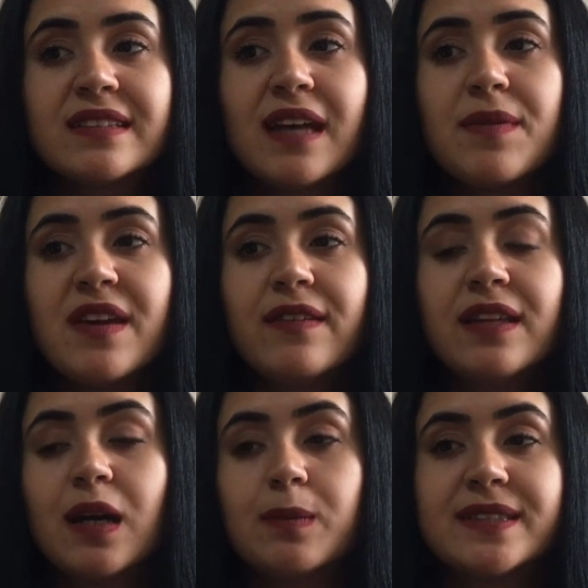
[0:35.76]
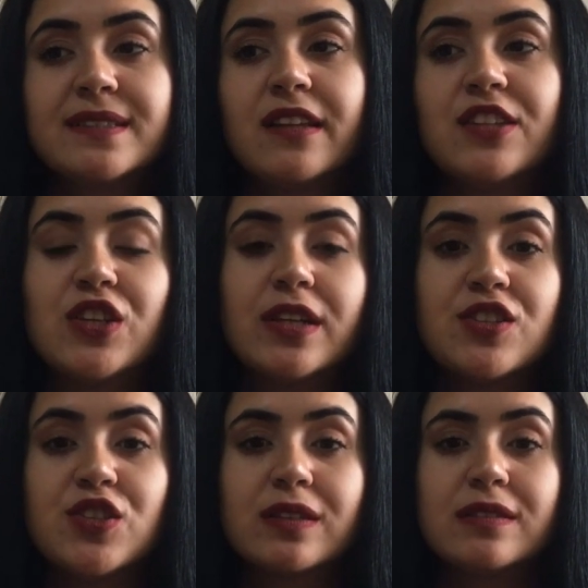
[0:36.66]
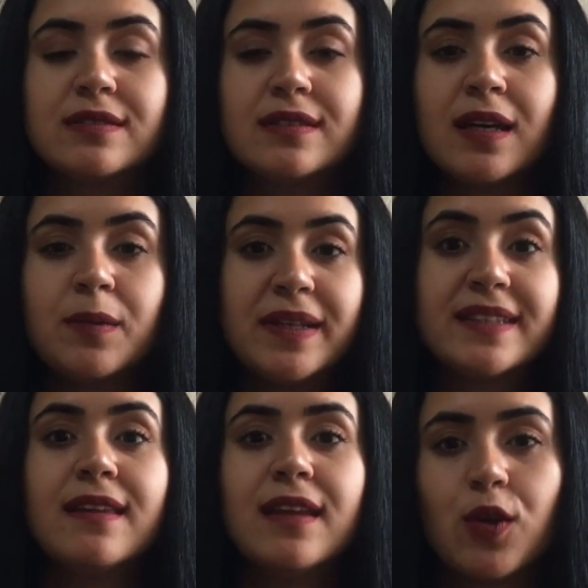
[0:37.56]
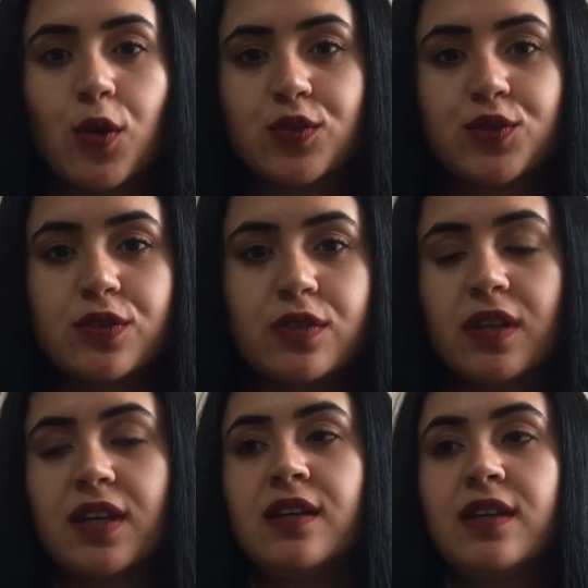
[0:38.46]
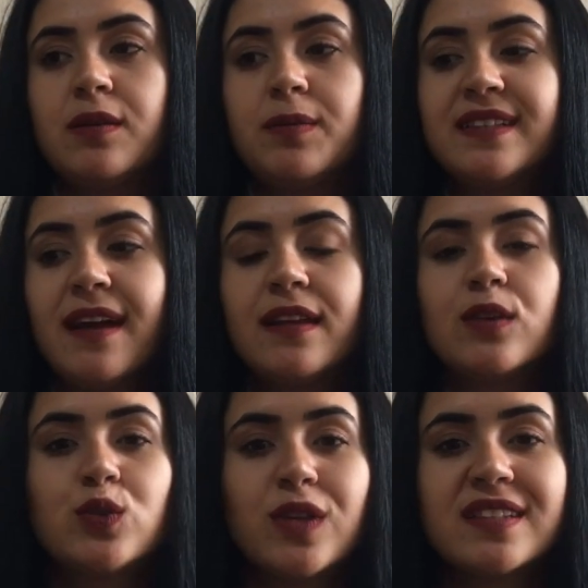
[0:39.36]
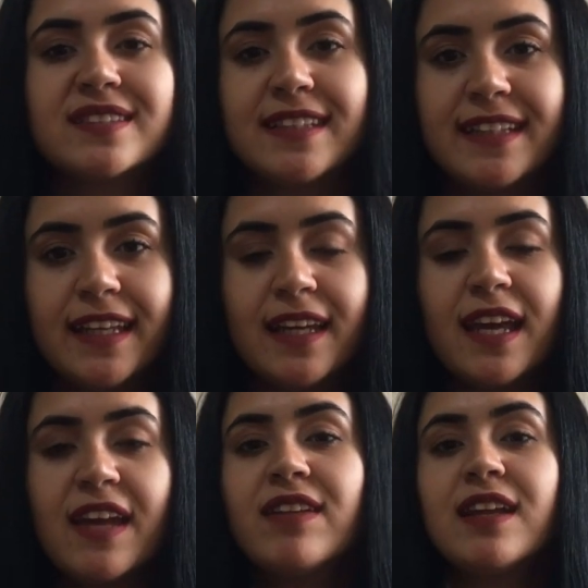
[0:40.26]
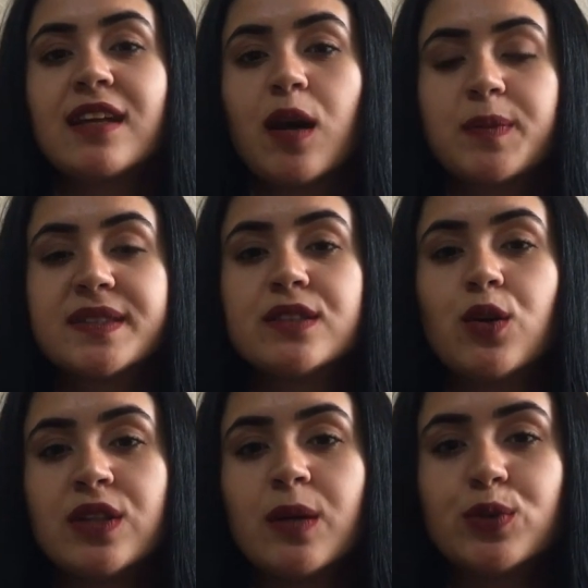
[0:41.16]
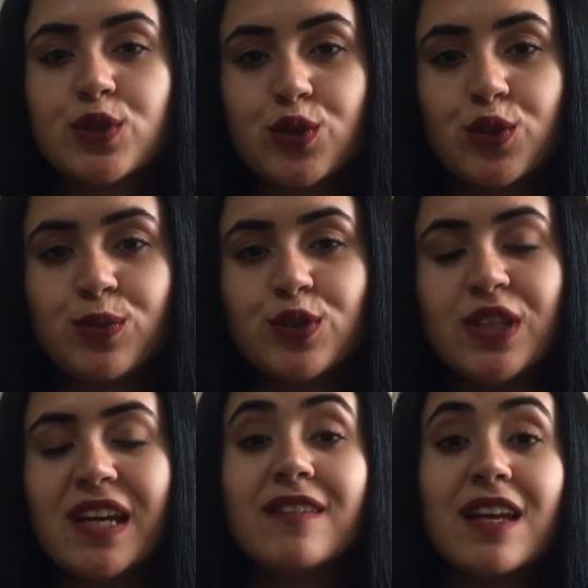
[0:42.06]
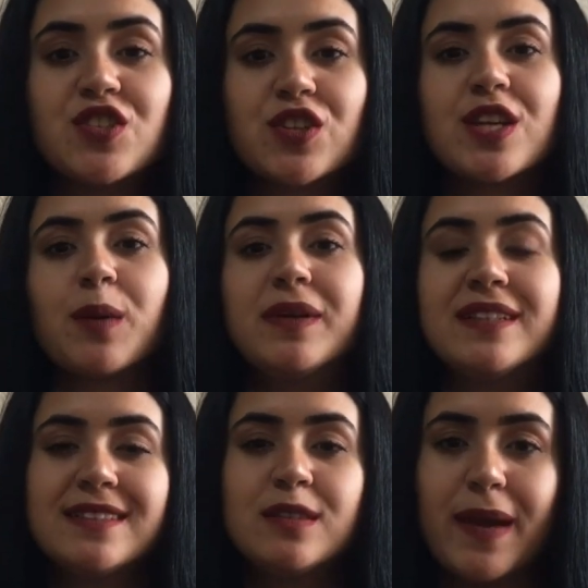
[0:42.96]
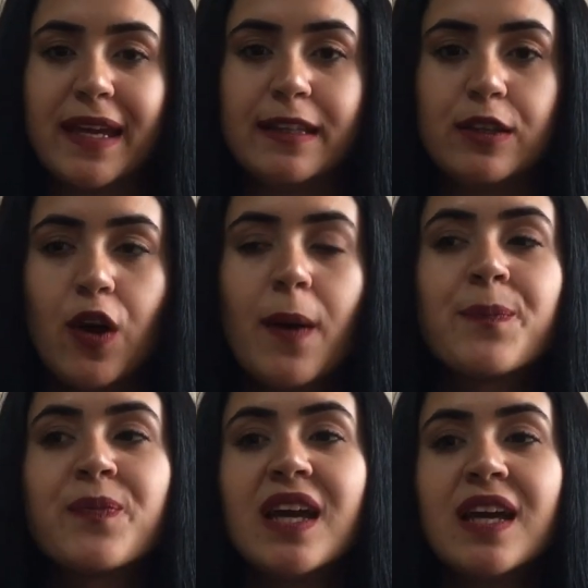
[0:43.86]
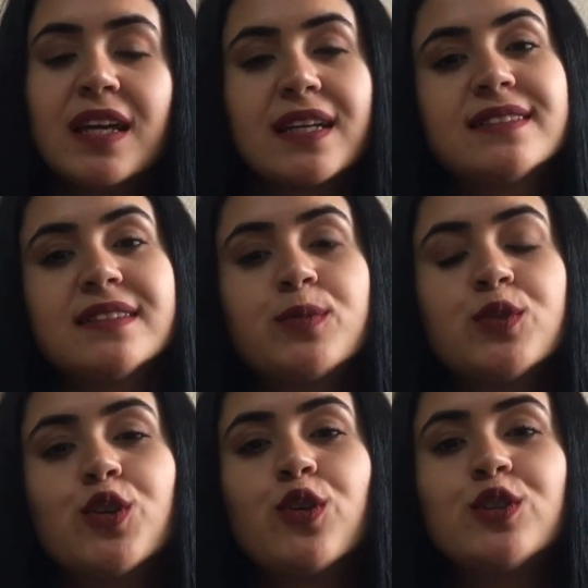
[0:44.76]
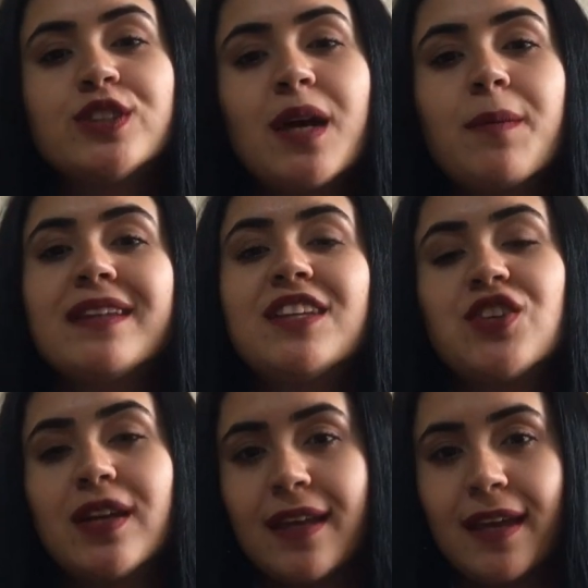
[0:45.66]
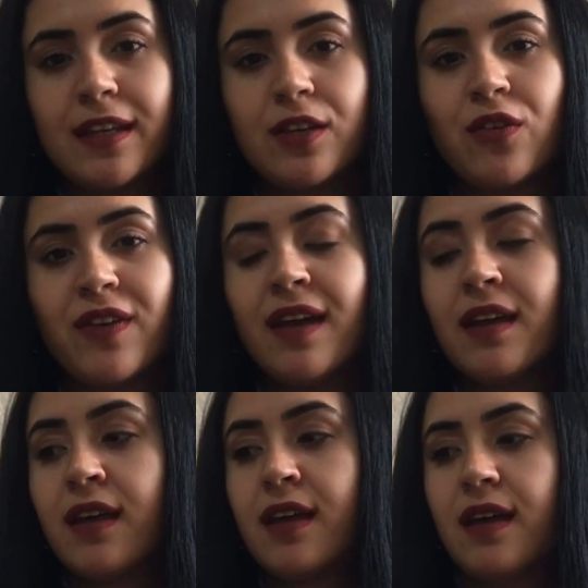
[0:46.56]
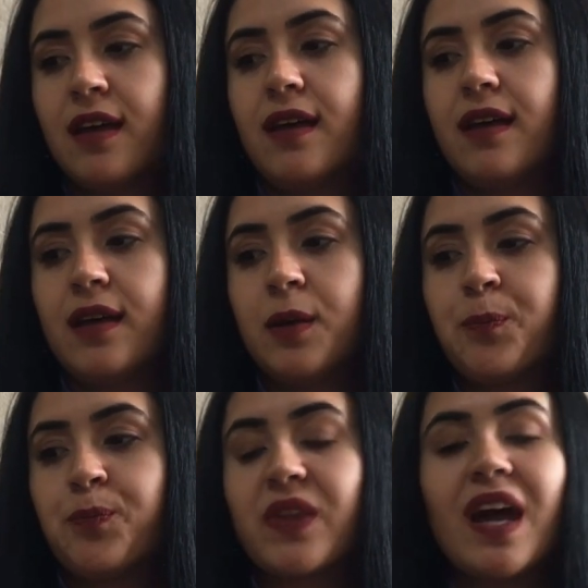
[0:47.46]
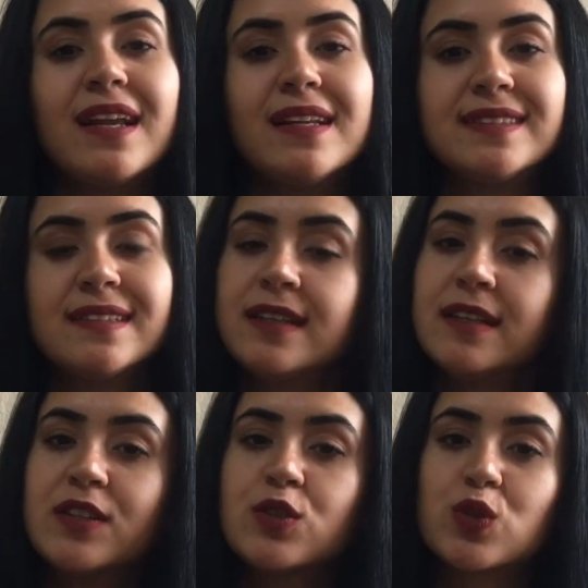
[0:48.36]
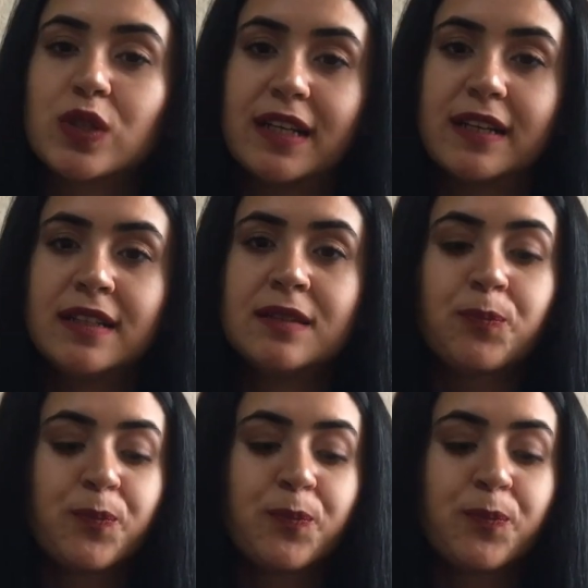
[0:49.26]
tam evinin kapısından dışarıya çıktığında bir de ne görsün? E, bir tane kurnaz tilki evlerinin kapısının önünde pusu kurmuş evden çıkacak birisini bekliyor. Kıtır bunu görünce hemen içeriye giriyor ve e, ailesini ve çocuklarını